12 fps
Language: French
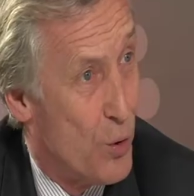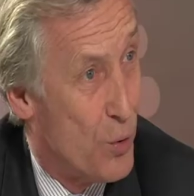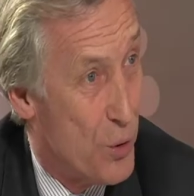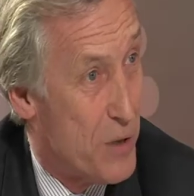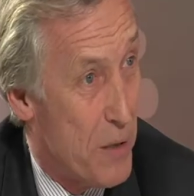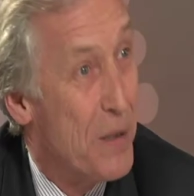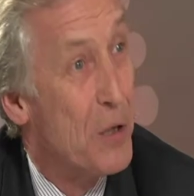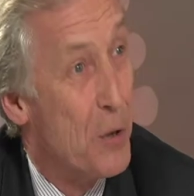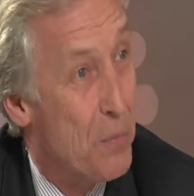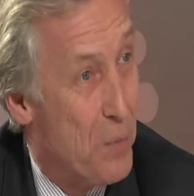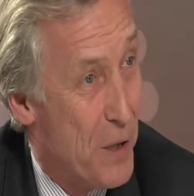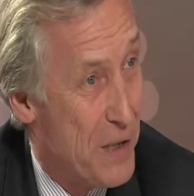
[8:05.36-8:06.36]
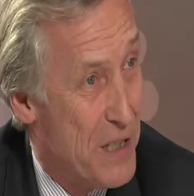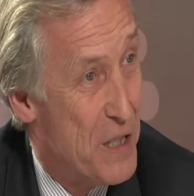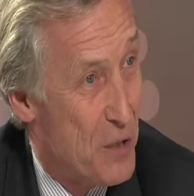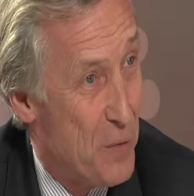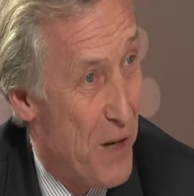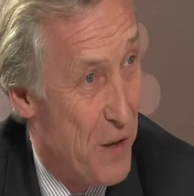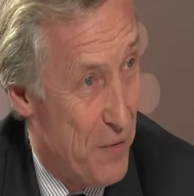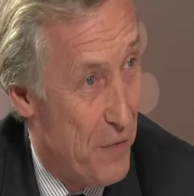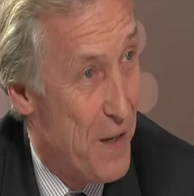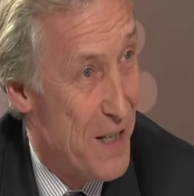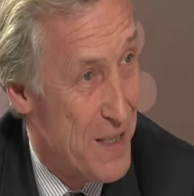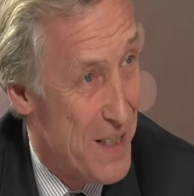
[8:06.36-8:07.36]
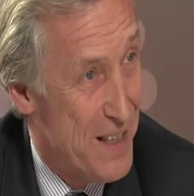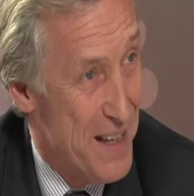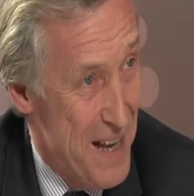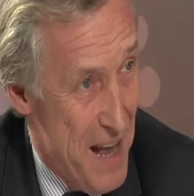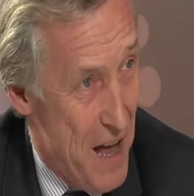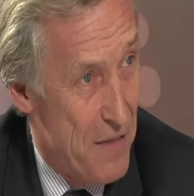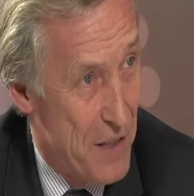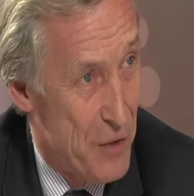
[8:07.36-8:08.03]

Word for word: euh, ça ne m'étonne pas qu'il soit en phase avec